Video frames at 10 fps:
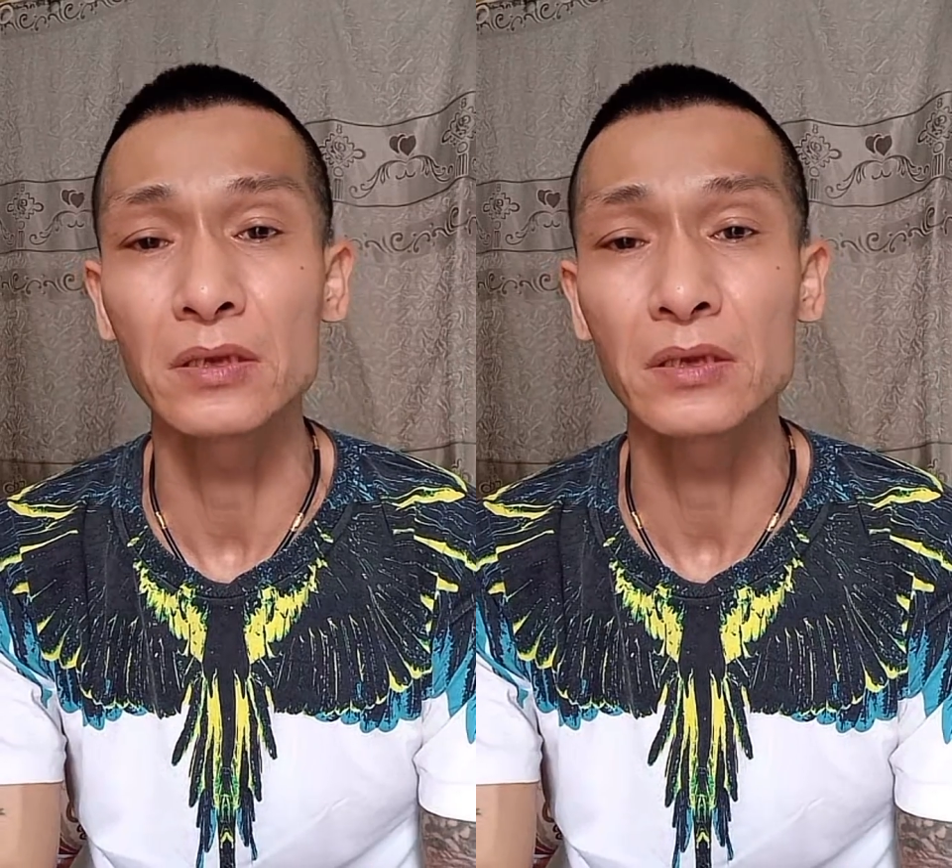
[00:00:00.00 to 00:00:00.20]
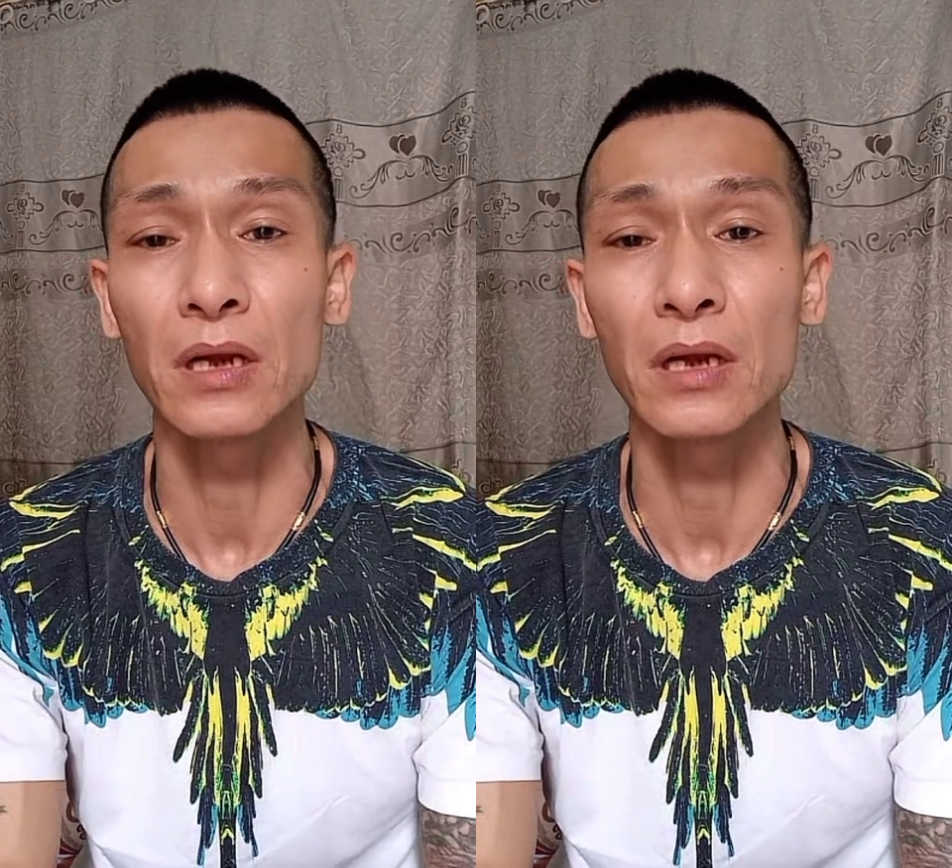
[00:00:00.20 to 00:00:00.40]

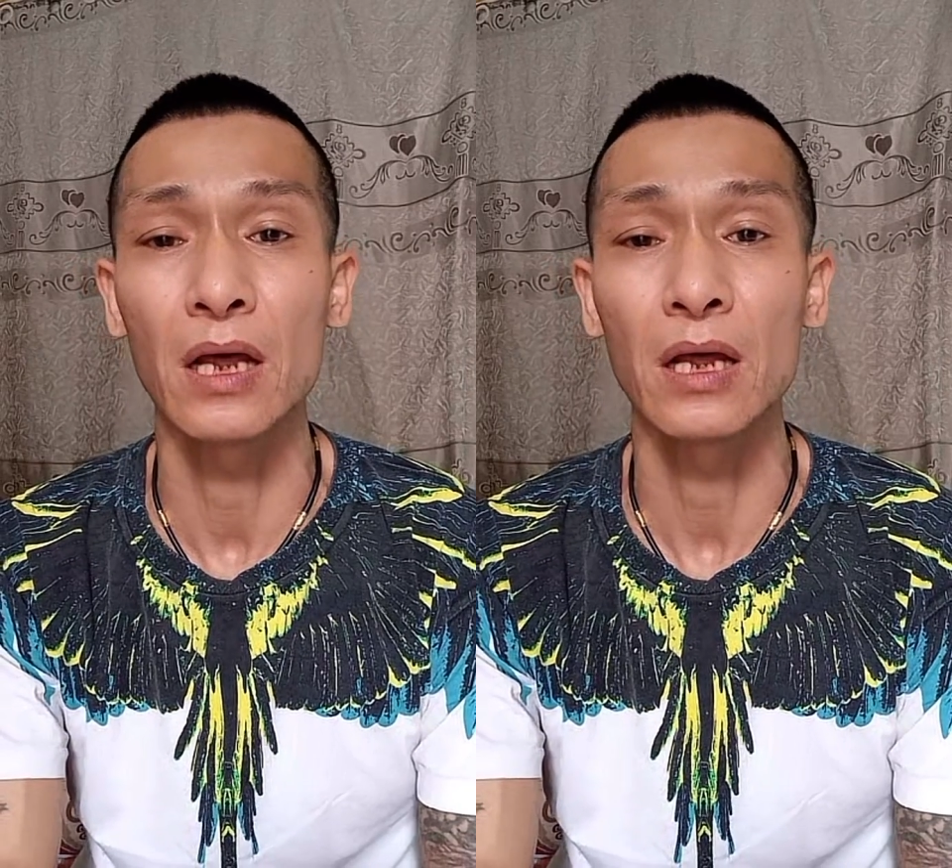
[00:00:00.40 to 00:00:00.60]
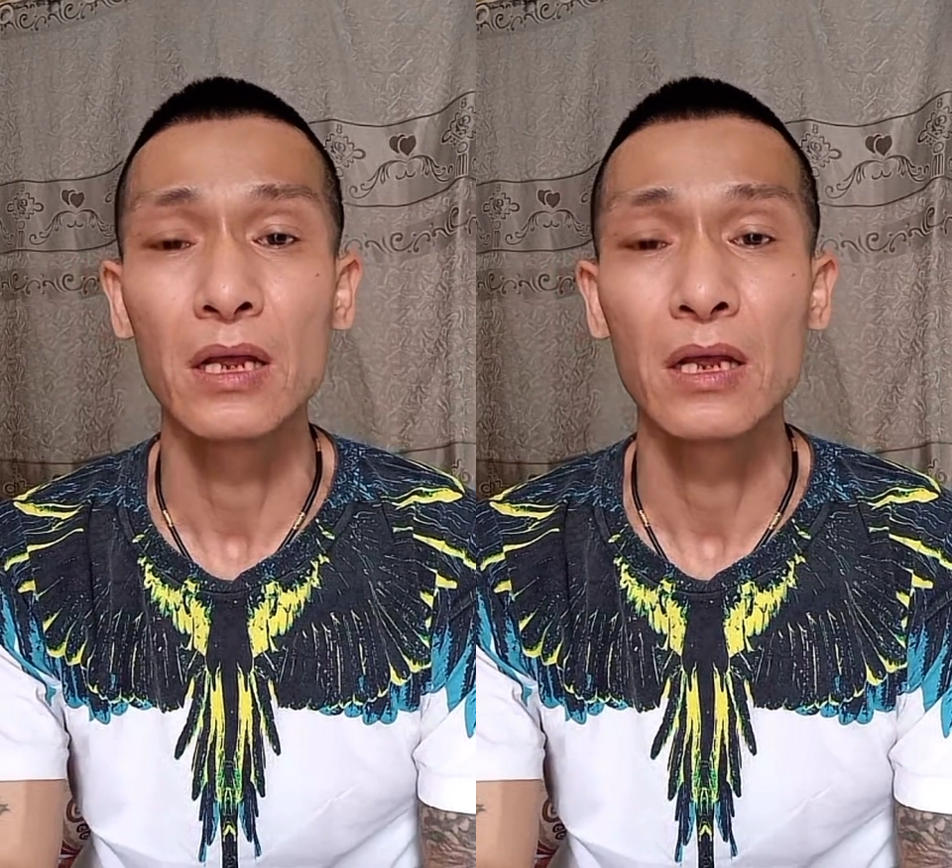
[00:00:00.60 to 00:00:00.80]
thật sự
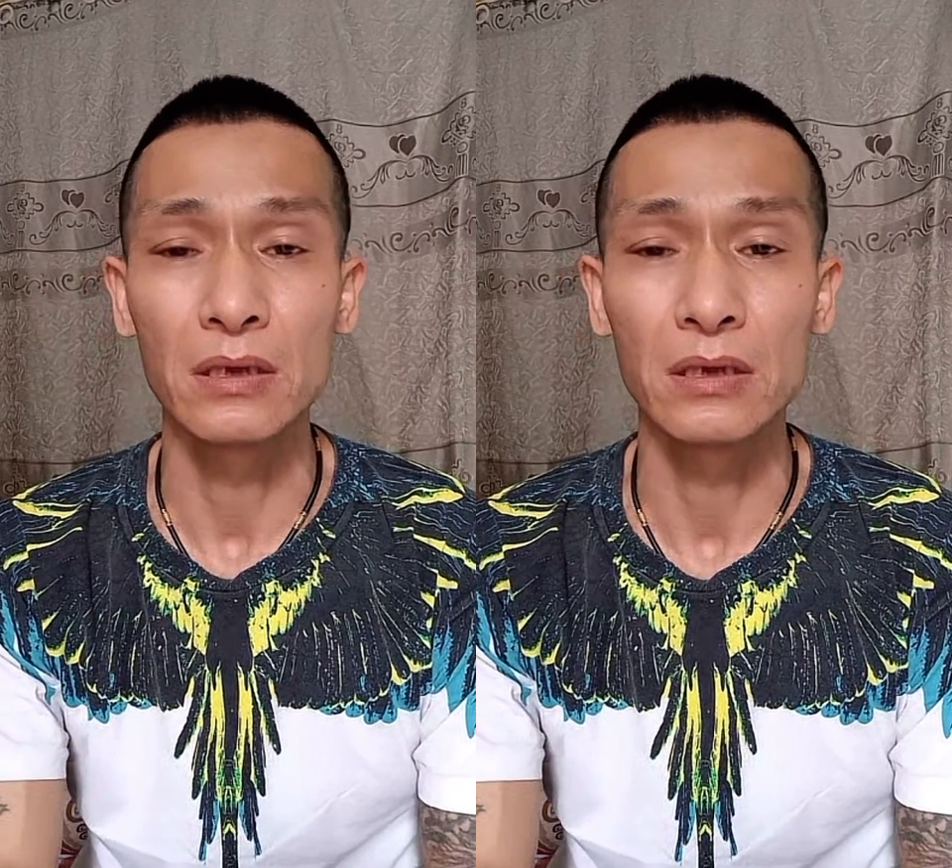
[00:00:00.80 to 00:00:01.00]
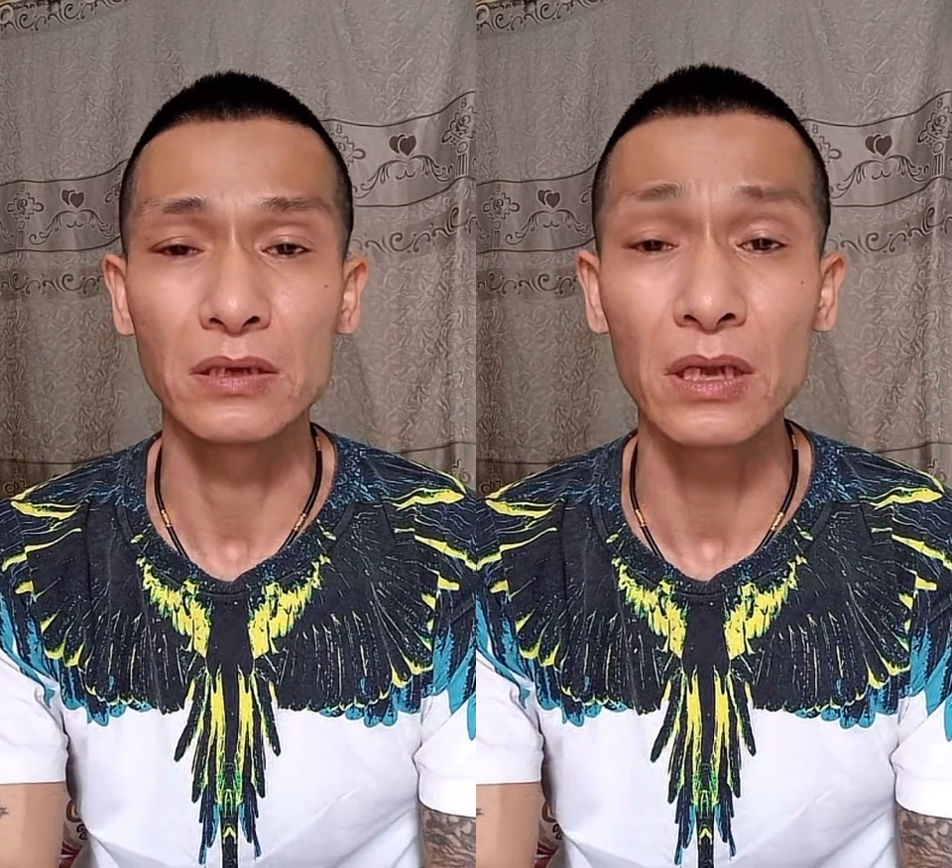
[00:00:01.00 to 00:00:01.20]
là
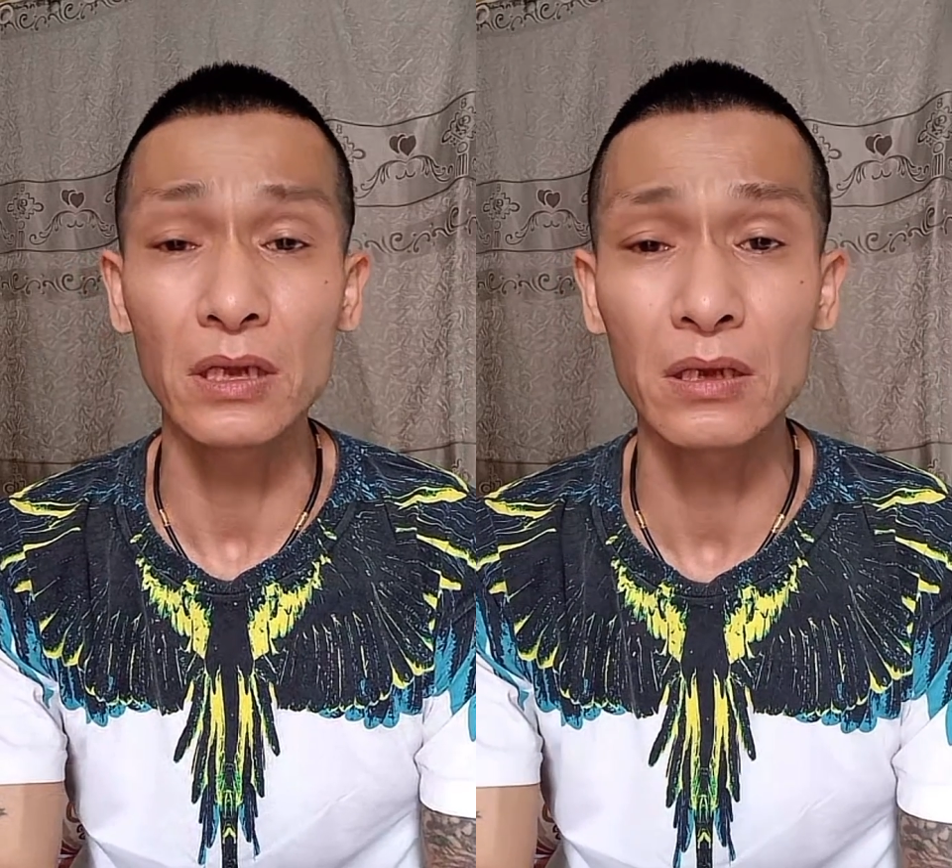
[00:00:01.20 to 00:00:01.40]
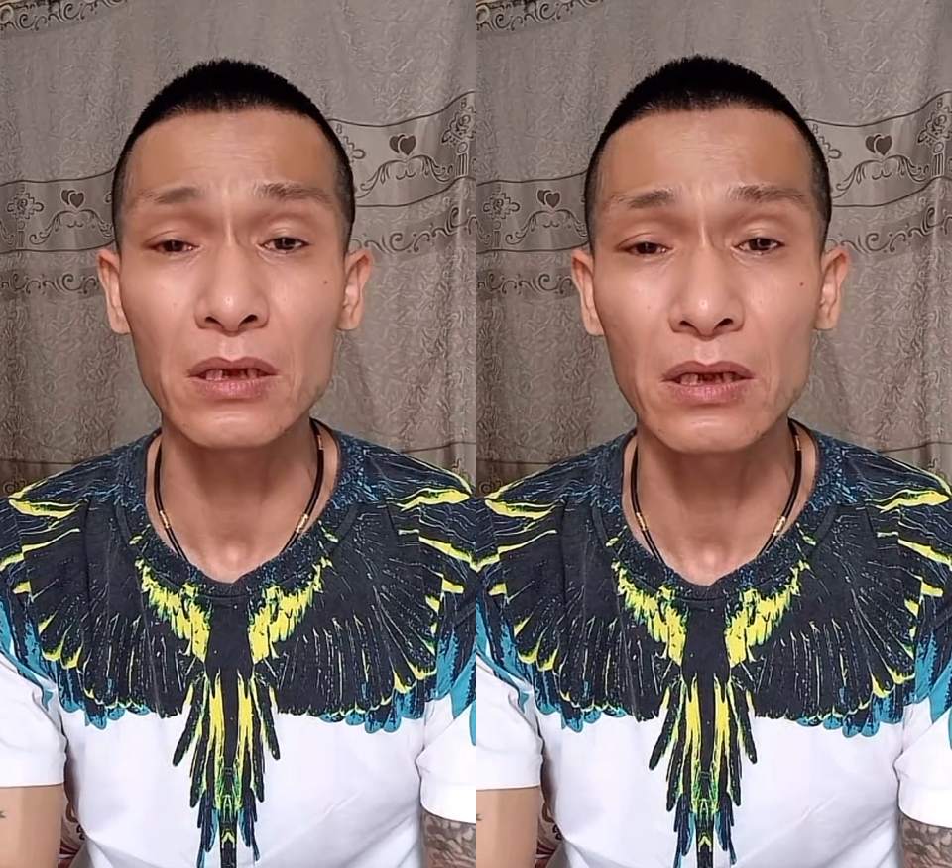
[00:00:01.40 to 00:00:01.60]
à,
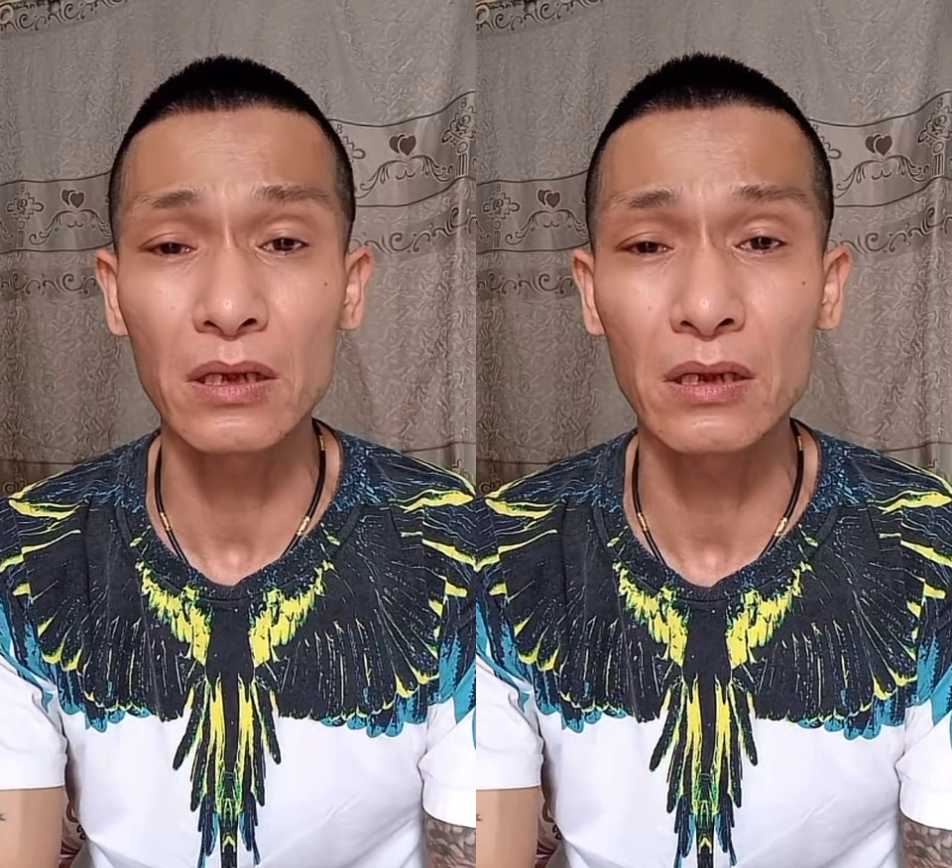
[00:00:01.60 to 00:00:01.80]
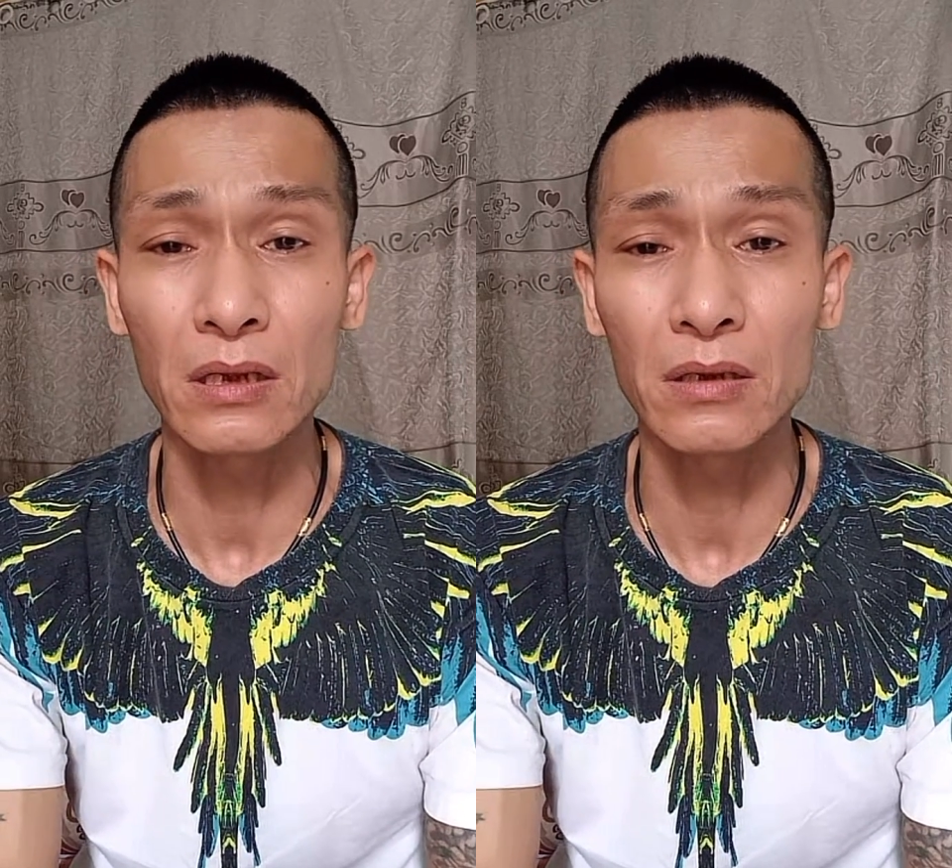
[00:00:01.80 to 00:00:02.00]
rất
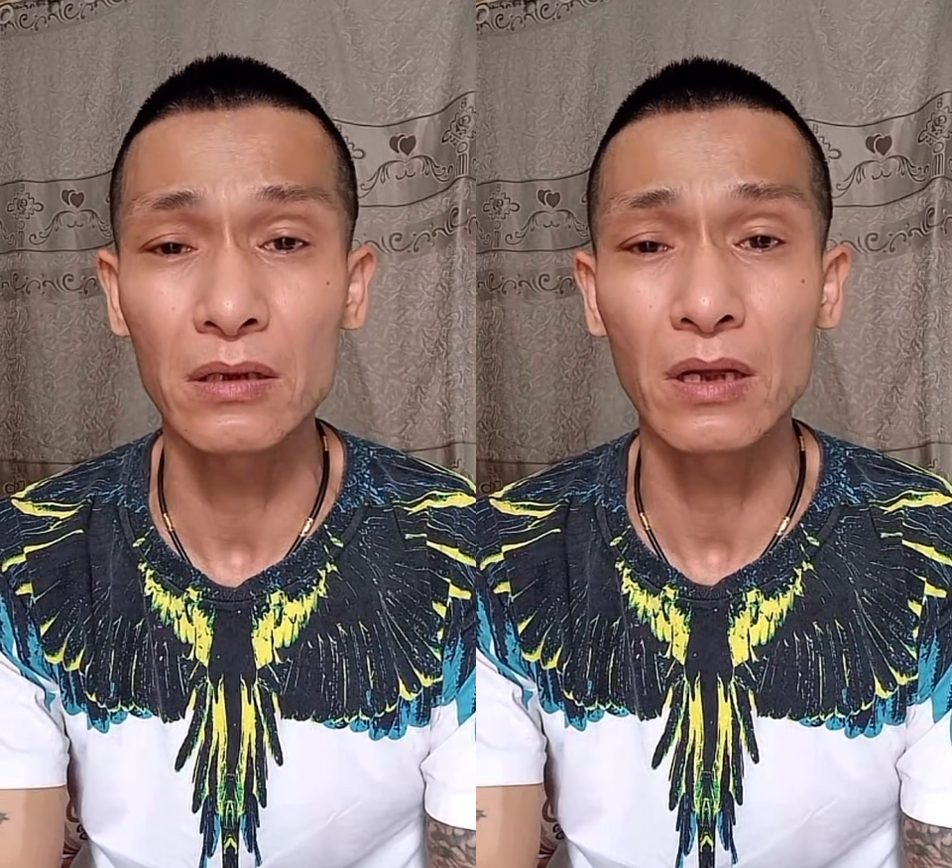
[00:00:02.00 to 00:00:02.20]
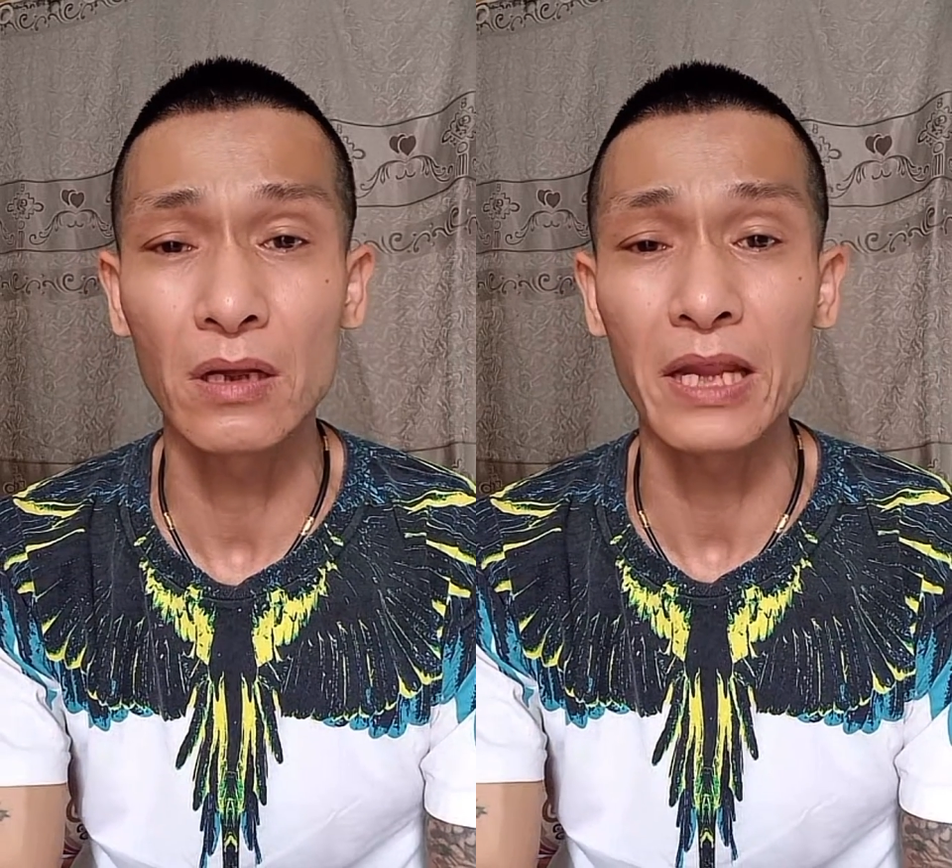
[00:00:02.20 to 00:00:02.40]

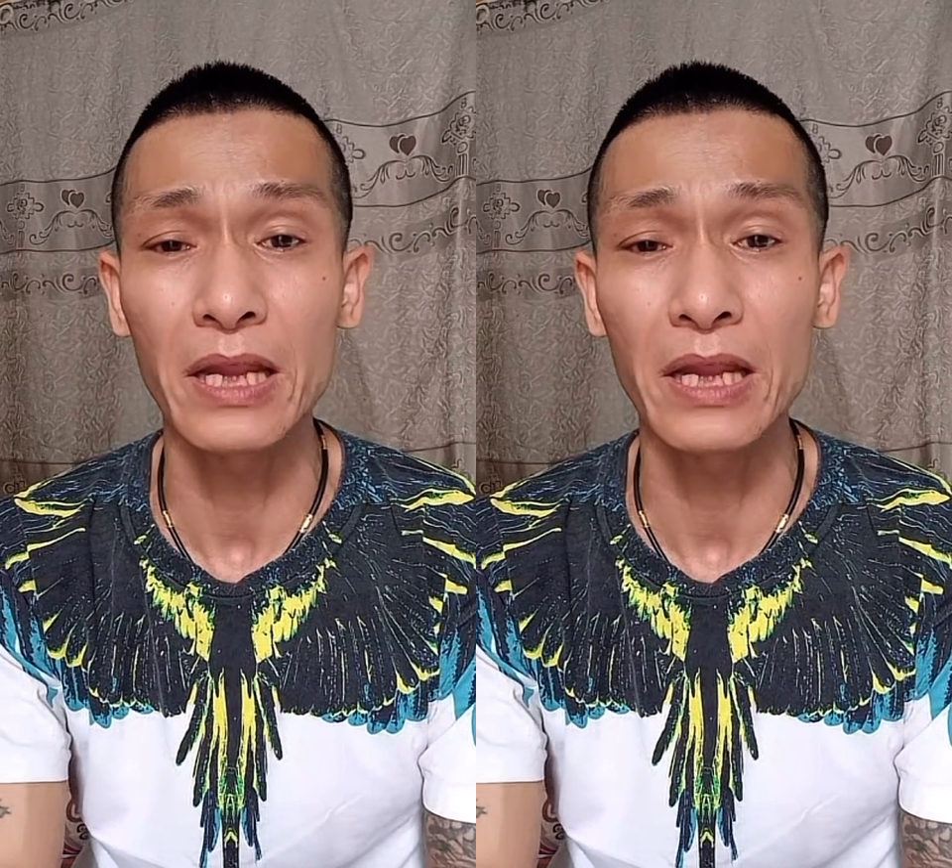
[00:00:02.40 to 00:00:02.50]
à,